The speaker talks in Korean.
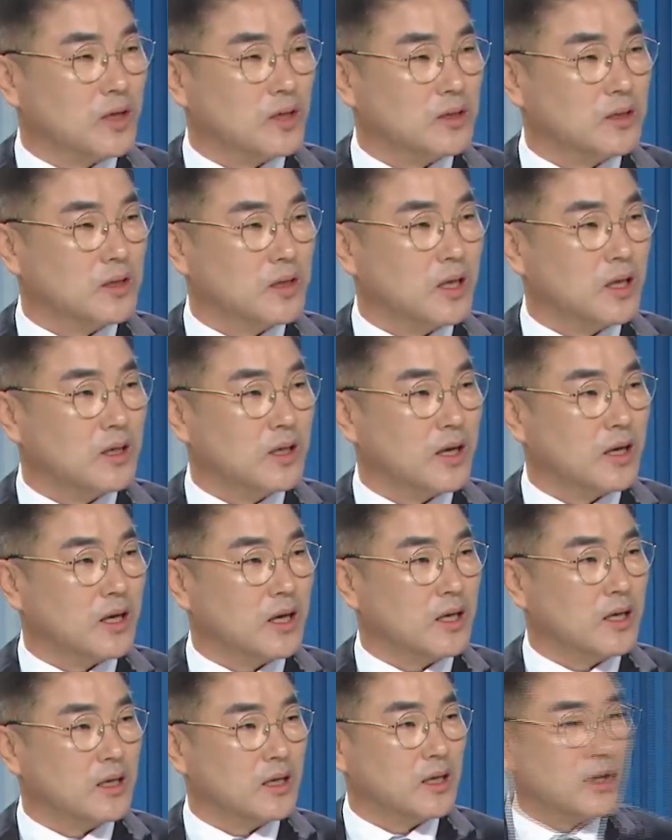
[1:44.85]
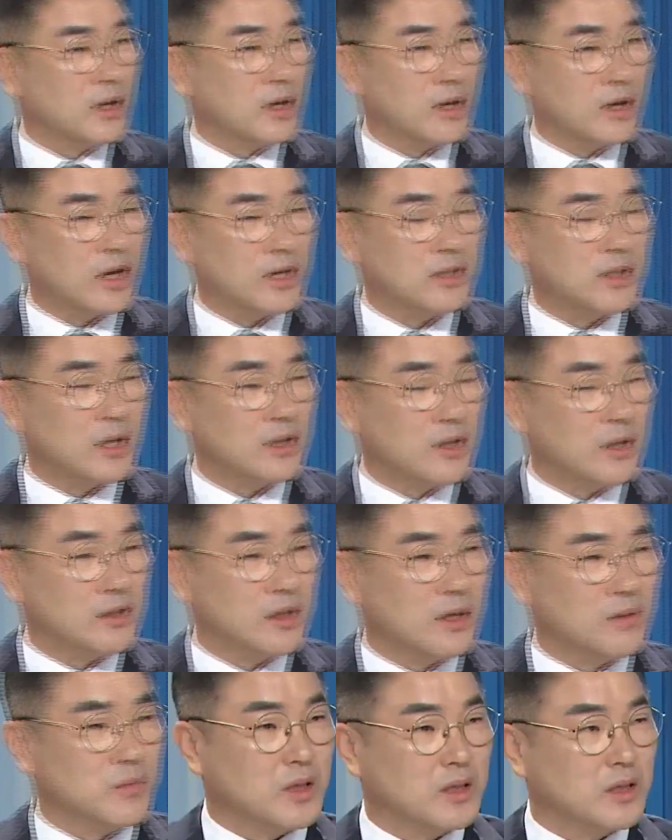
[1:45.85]
우리 학생들 이겨낸 것 같지 않나
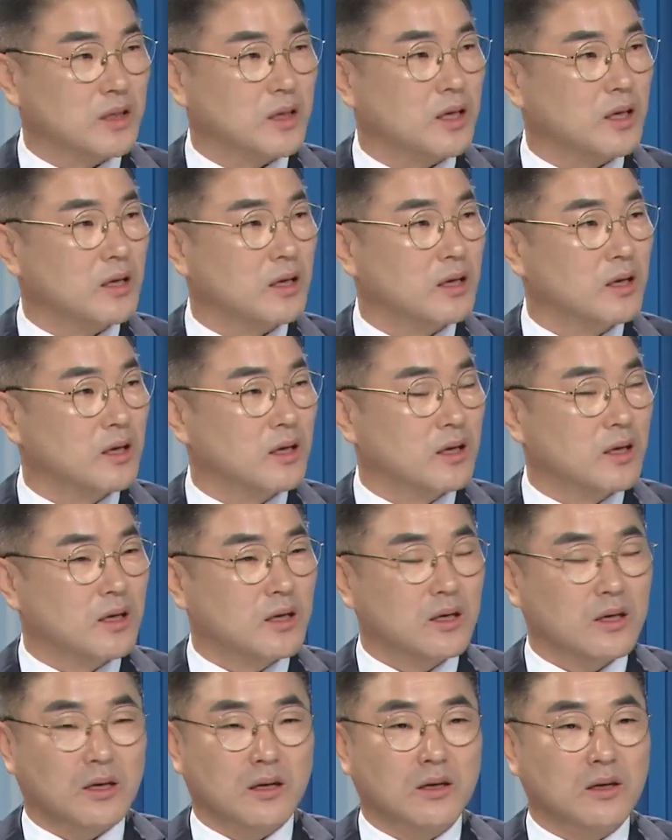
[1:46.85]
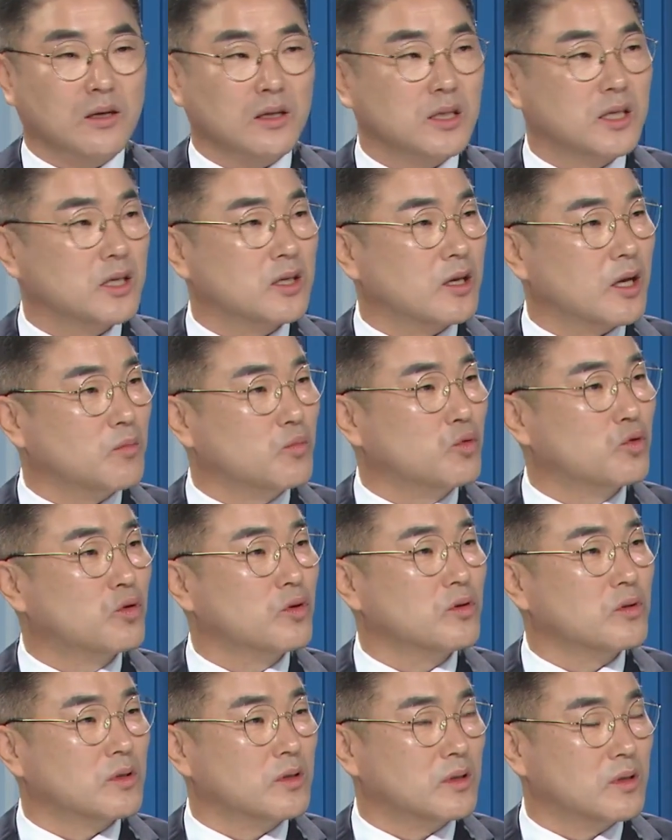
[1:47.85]
생각합니다. 음. 특히 어, 7월의
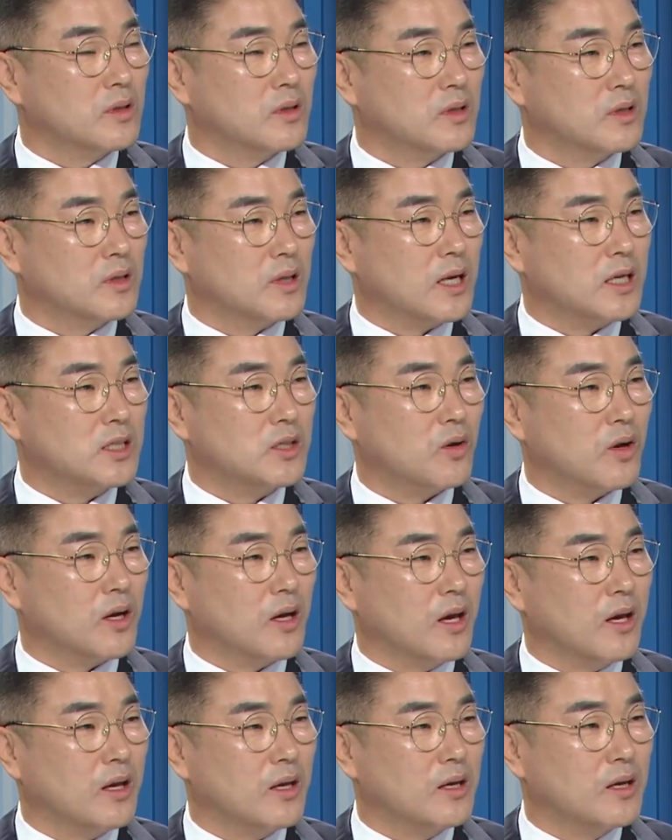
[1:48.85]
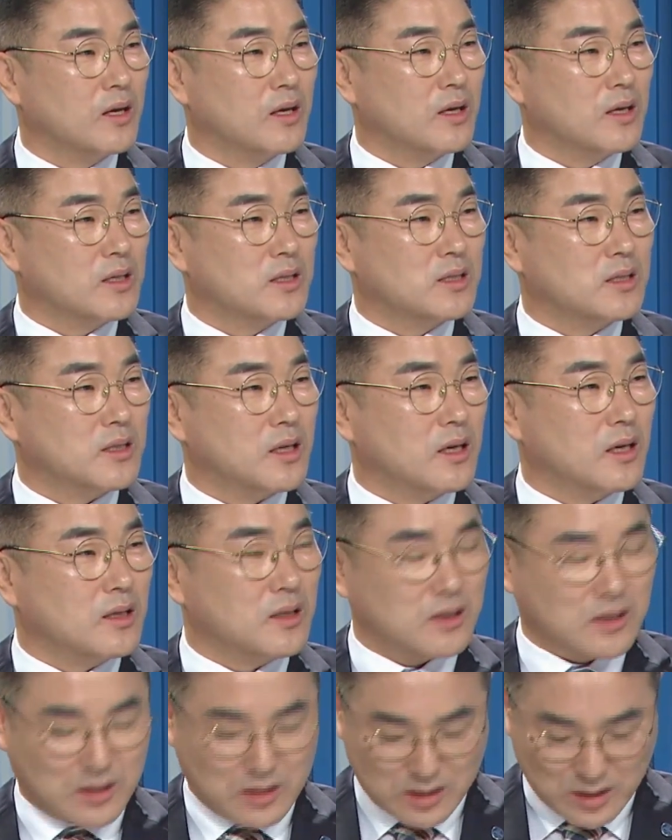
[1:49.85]
무더운 네. 날씨와의 진짜
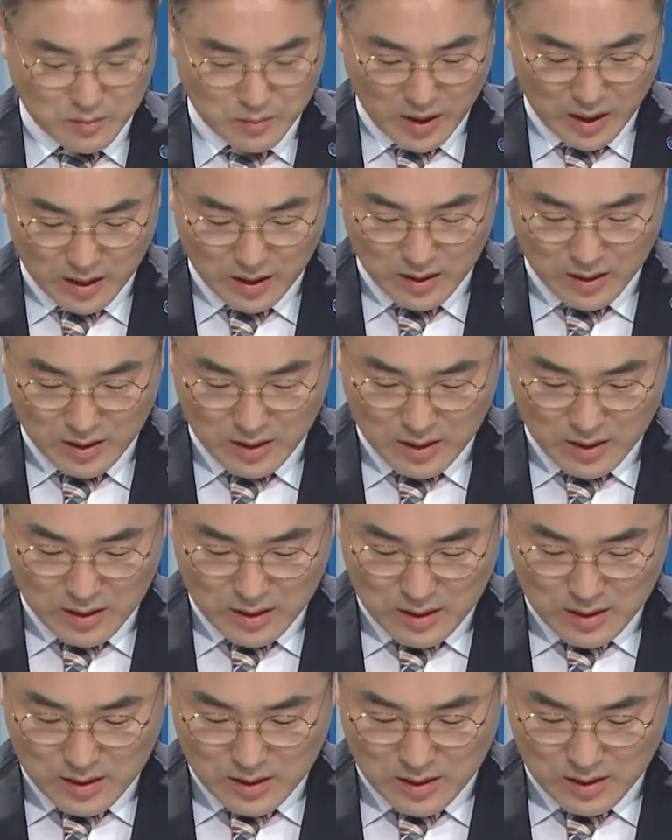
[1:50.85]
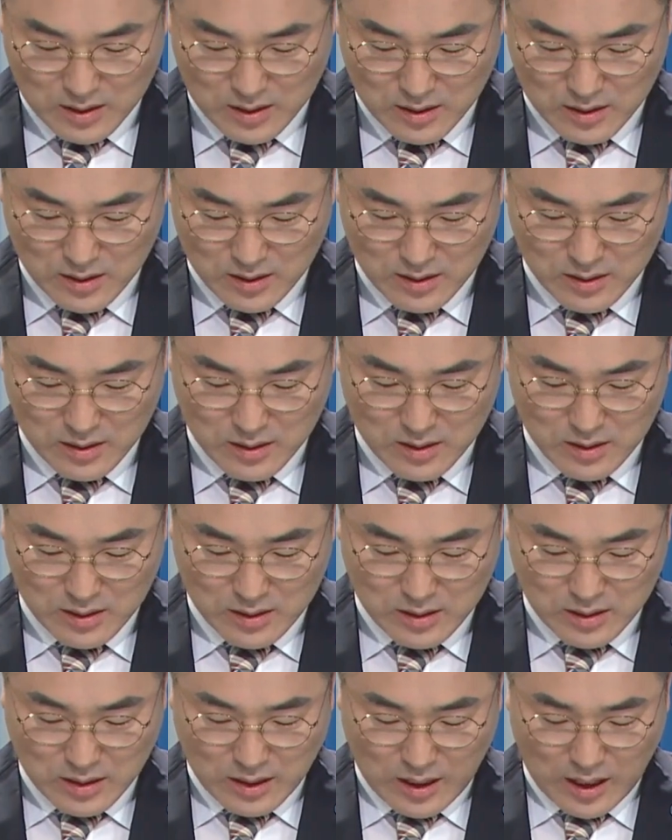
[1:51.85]
정말 어,
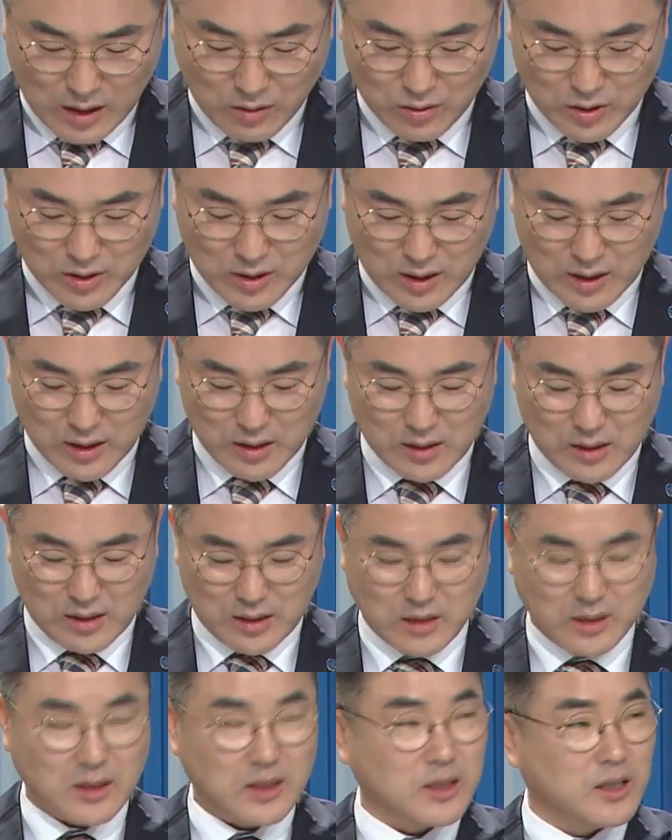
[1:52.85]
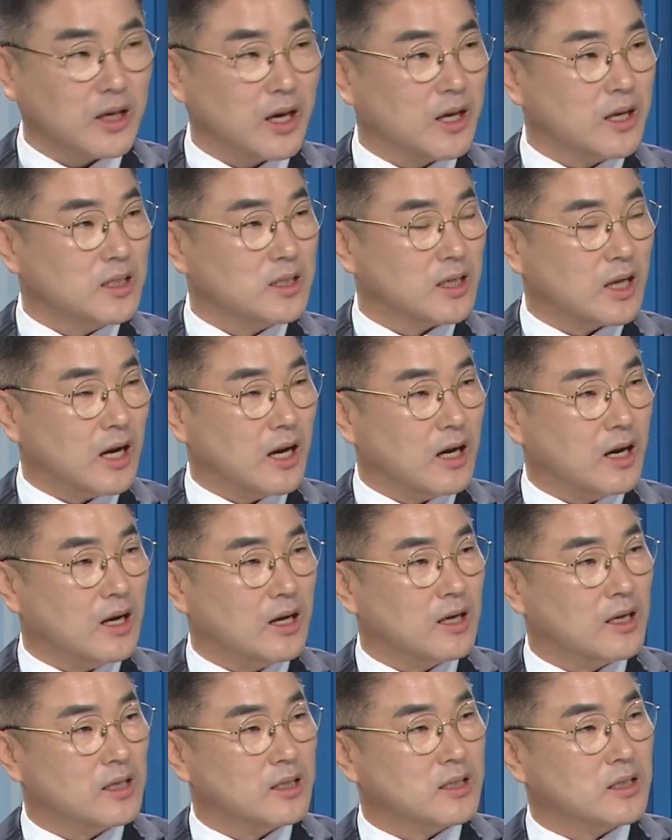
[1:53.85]
할 수 있다는 긍정의
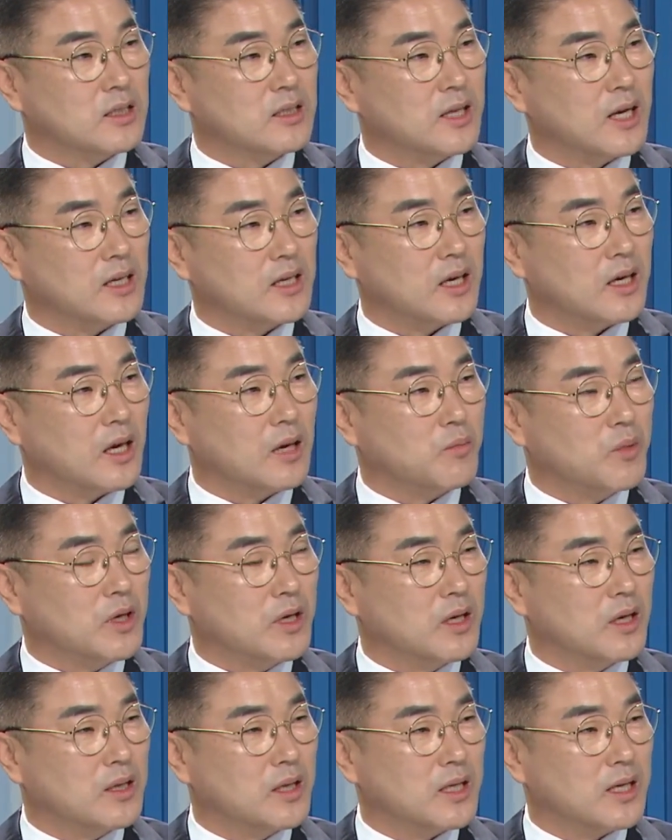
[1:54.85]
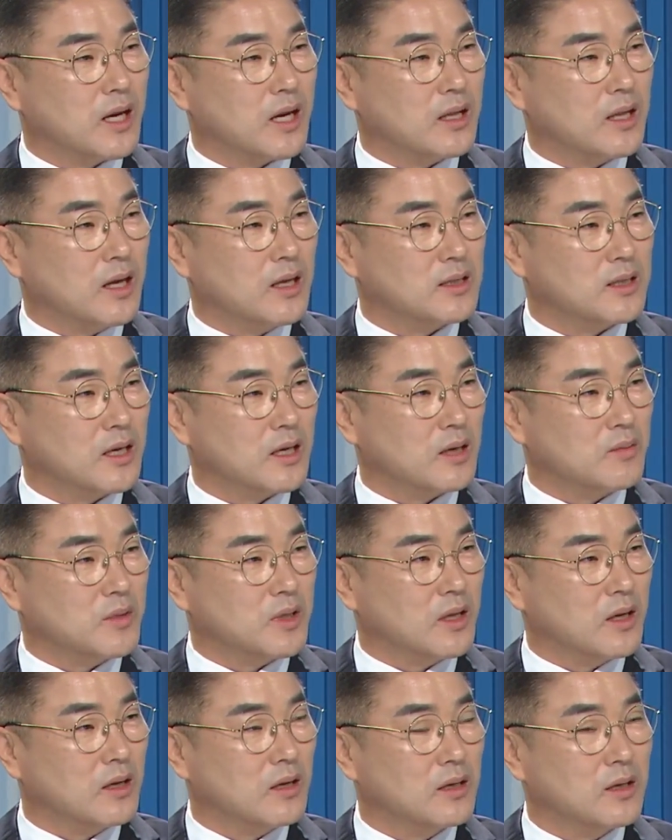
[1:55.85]
에너지가 저는 합격의 비결이 되지 않았나
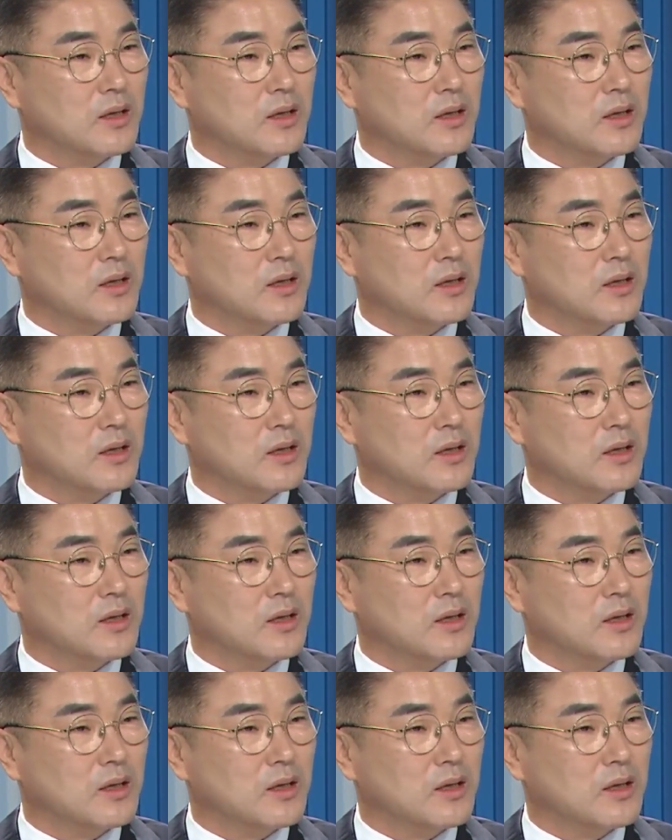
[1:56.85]
생각합니다.